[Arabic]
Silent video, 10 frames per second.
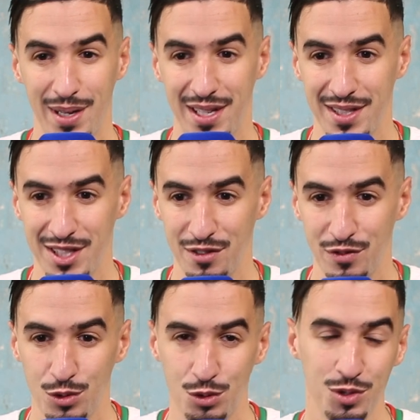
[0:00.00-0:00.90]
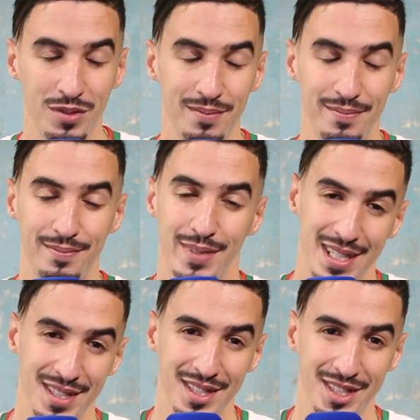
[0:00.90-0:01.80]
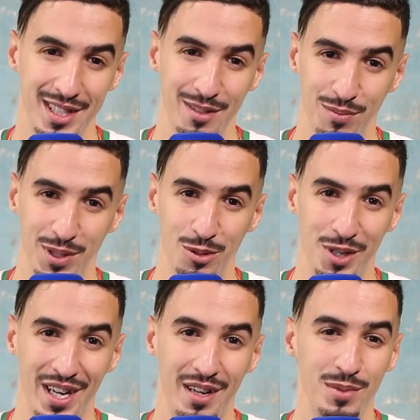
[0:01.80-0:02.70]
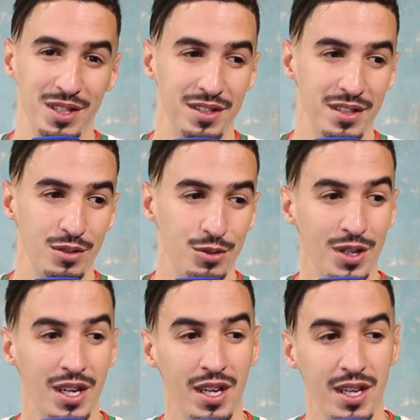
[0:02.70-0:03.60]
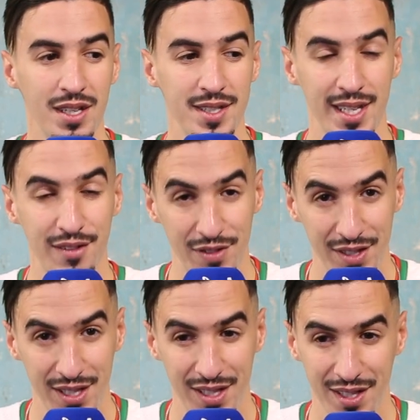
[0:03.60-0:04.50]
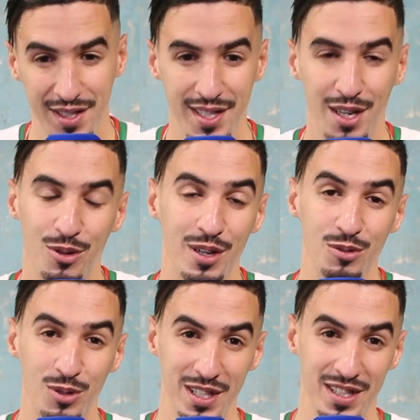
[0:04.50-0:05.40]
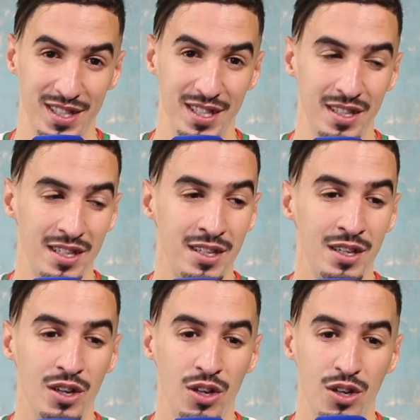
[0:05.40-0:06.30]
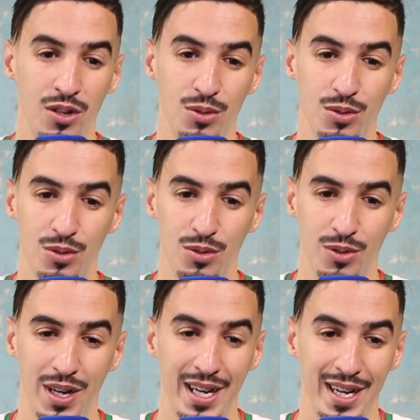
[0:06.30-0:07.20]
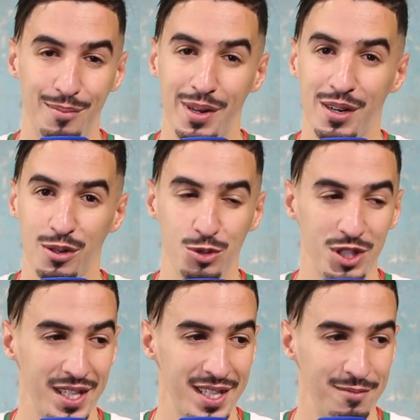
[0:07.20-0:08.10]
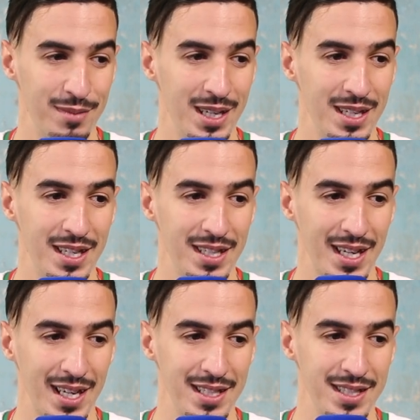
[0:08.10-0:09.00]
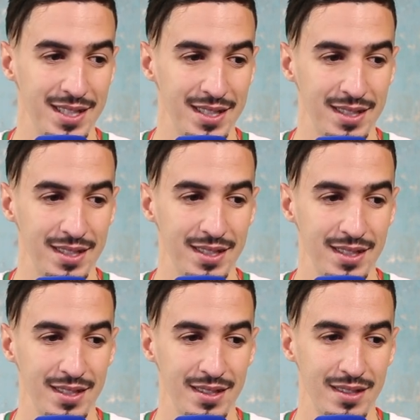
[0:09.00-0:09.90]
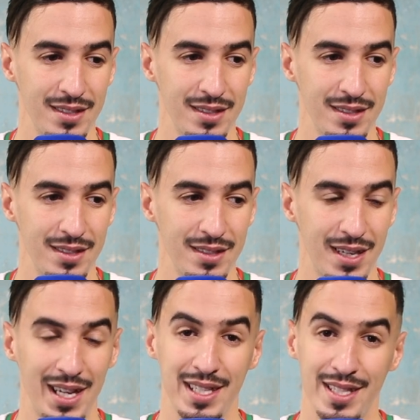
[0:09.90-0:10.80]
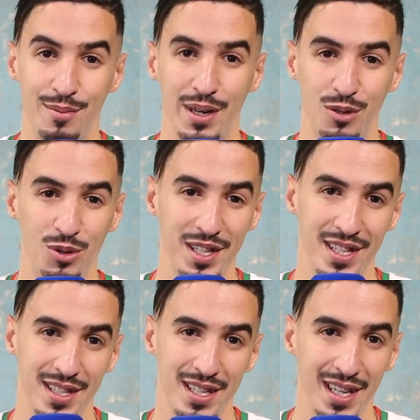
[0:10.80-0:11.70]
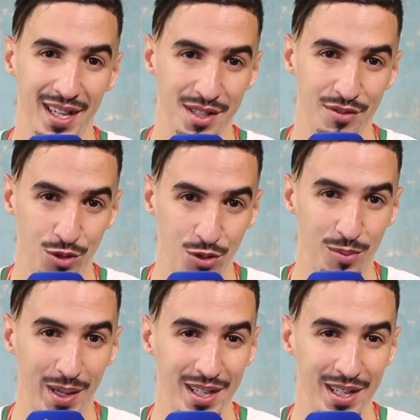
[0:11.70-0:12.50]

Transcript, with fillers: ما عندهاش الفلوس ما قدرتش تلبي له الرغبات ديالو صيفط تصاور الوالده ديالها واخر مره كنت هضرت معاه يعني خليت خليتها مع الوالده ديالها كانت في كوم